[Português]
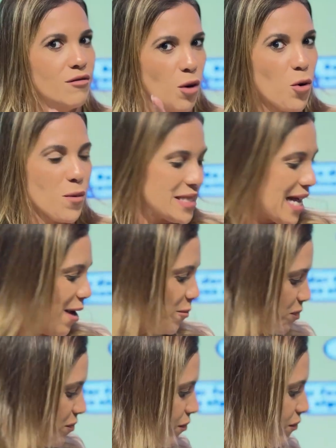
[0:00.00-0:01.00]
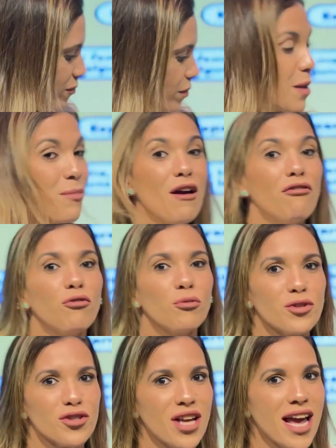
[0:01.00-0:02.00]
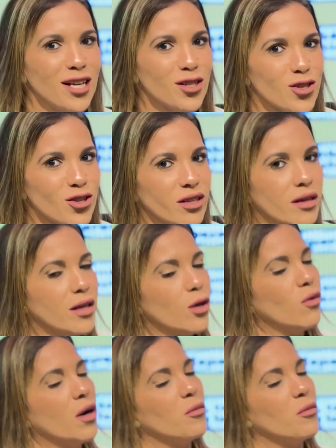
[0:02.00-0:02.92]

Vamos começar? Perfume, gente, eu